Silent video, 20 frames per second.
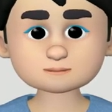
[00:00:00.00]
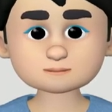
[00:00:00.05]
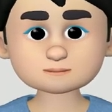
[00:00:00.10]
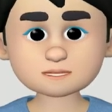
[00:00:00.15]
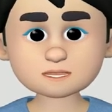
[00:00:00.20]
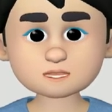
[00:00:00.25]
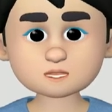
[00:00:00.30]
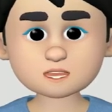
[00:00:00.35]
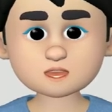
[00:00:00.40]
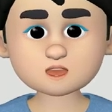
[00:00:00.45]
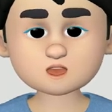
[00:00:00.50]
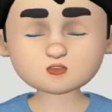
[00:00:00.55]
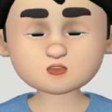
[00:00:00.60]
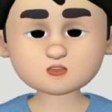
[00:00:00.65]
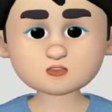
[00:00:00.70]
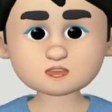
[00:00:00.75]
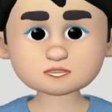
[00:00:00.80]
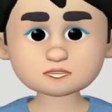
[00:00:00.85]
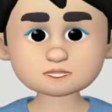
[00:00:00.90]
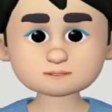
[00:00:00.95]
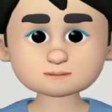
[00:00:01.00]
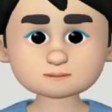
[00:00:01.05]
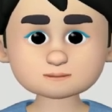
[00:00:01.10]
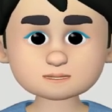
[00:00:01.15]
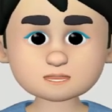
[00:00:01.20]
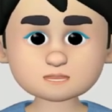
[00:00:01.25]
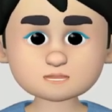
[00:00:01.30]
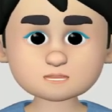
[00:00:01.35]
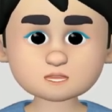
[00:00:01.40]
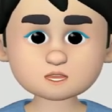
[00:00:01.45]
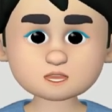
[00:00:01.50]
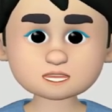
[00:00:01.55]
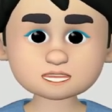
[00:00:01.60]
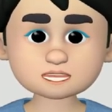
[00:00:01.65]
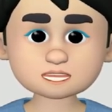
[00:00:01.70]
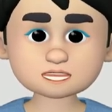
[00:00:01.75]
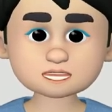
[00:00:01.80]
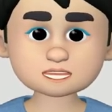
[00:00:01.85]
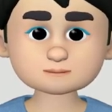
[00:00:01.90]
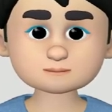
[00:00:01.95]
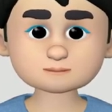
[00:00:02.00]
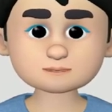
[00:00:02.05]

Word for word: when you were at the helm?